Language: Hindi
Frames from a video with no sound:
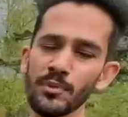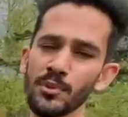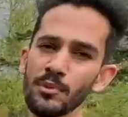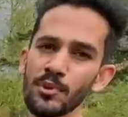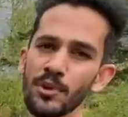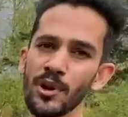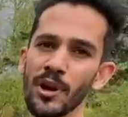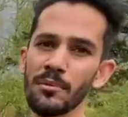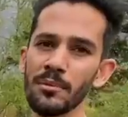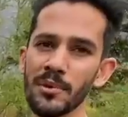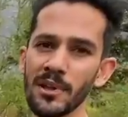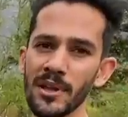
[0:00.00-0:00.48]

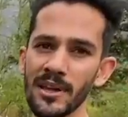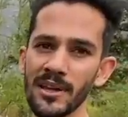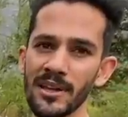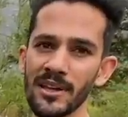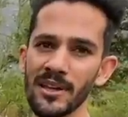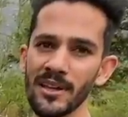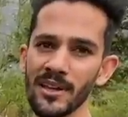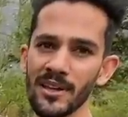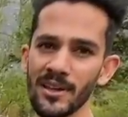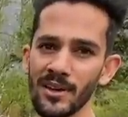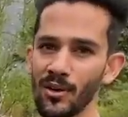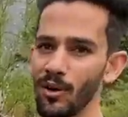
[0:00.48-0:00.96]
मुकाबला है
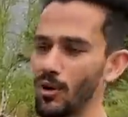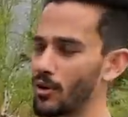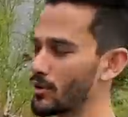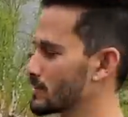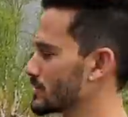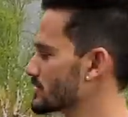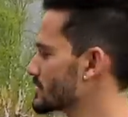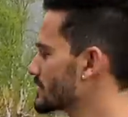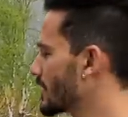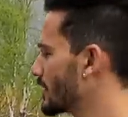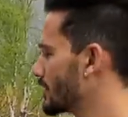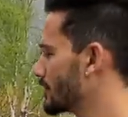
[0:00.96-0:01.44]
अच्छा। और
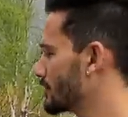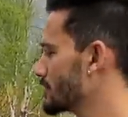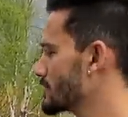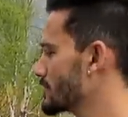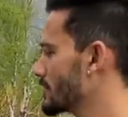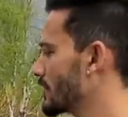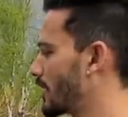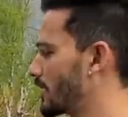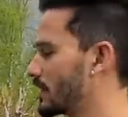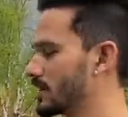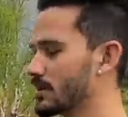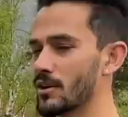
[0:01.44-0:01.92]
इस गाड़ी को
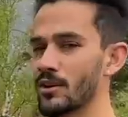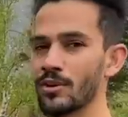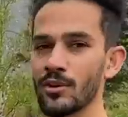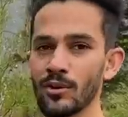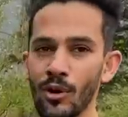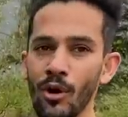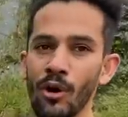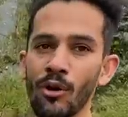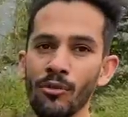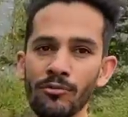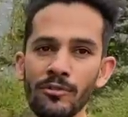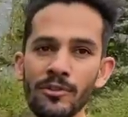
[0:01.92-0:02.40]
चलाने का
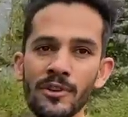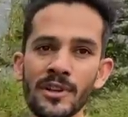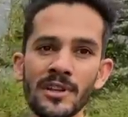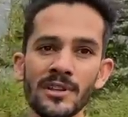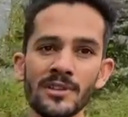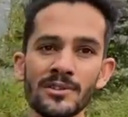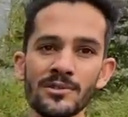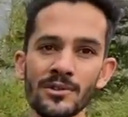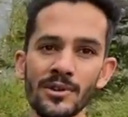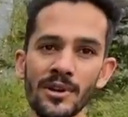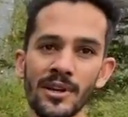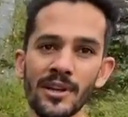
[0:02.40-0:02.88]
रॉ
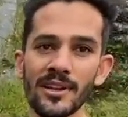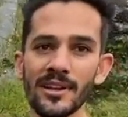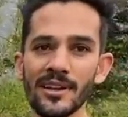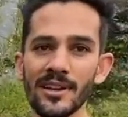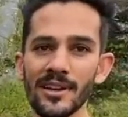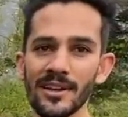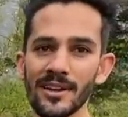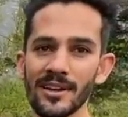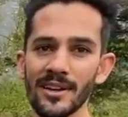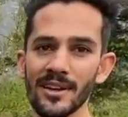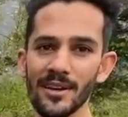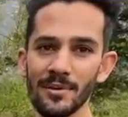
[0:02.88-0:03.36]
फीलिंग जो है ना
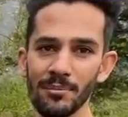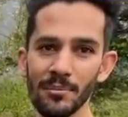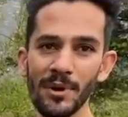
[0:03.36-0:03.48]
हम्म।